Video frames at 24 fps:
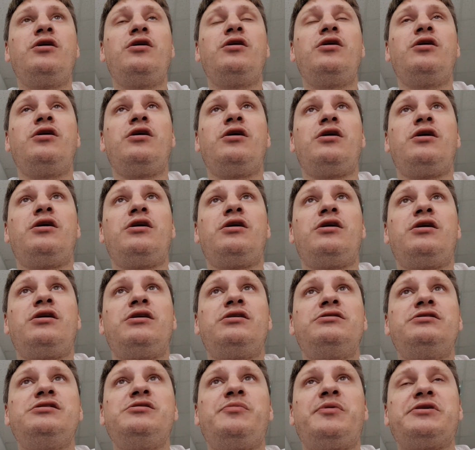э,
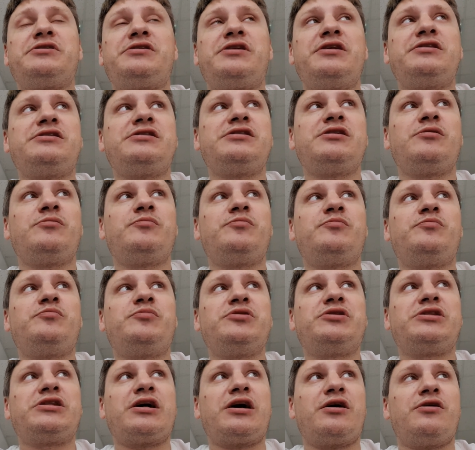непосредственно
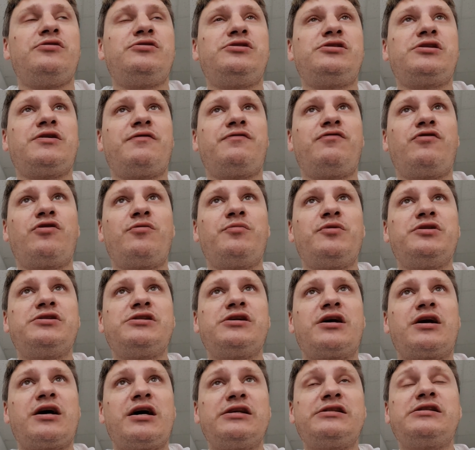пытаюсь оформить
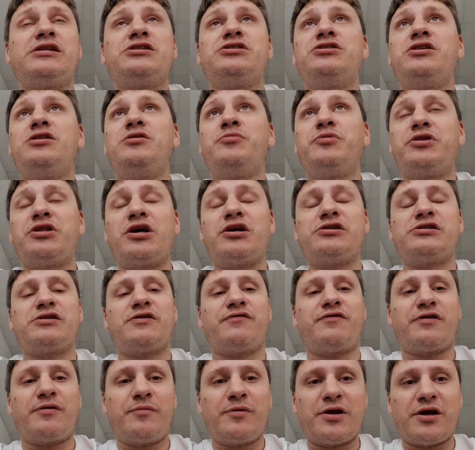заказ, точнее не пытаюсь, а
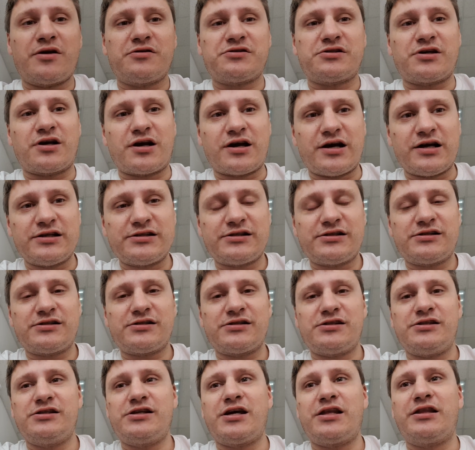оформляю заказ
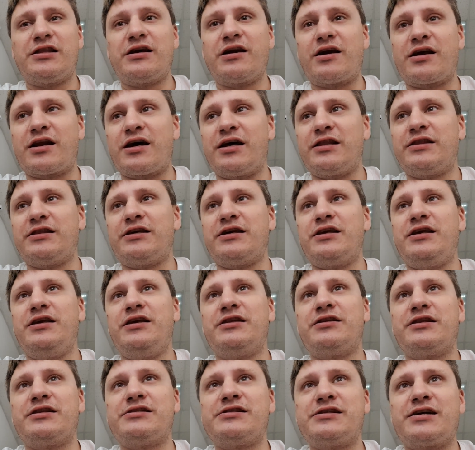неоднократно, и
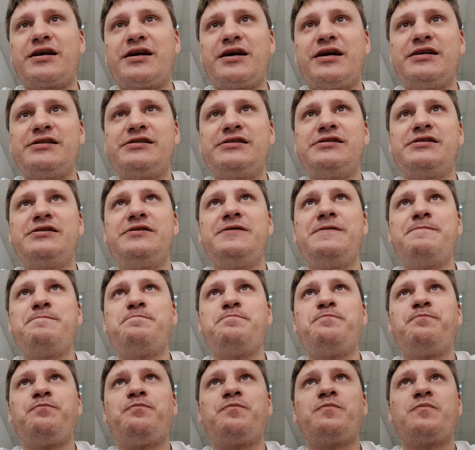этот заказ
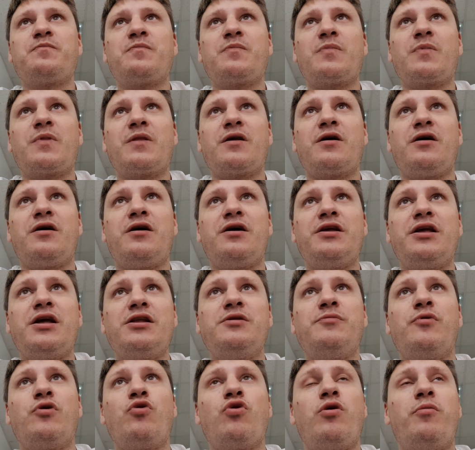э, я не
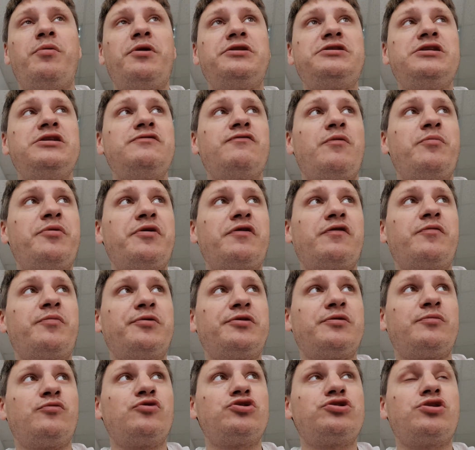могу оплатить, во-первых,
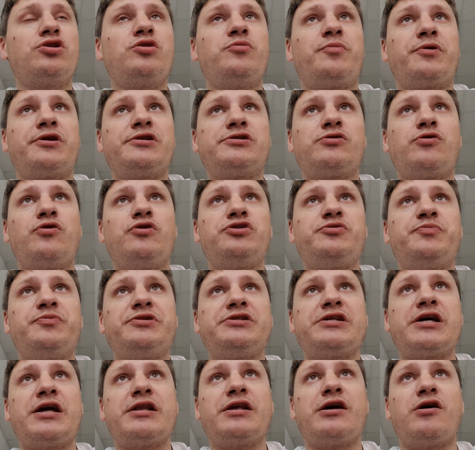потому что не происходит
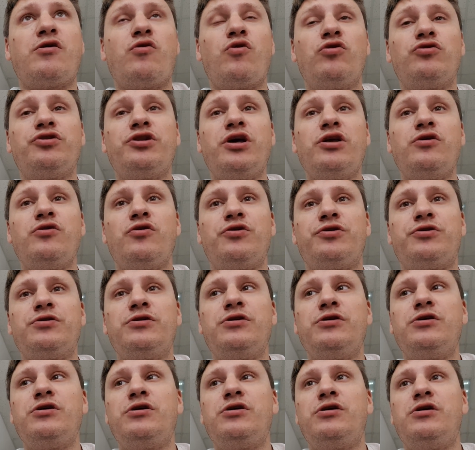списание. Он дает
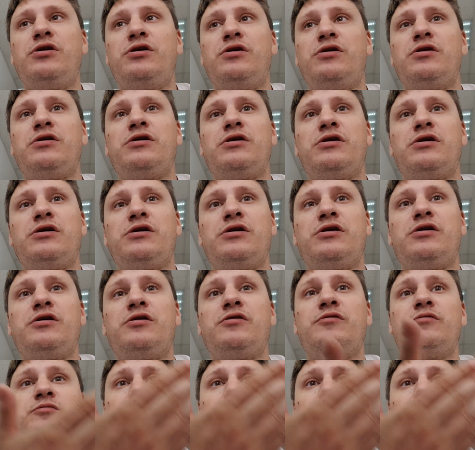э,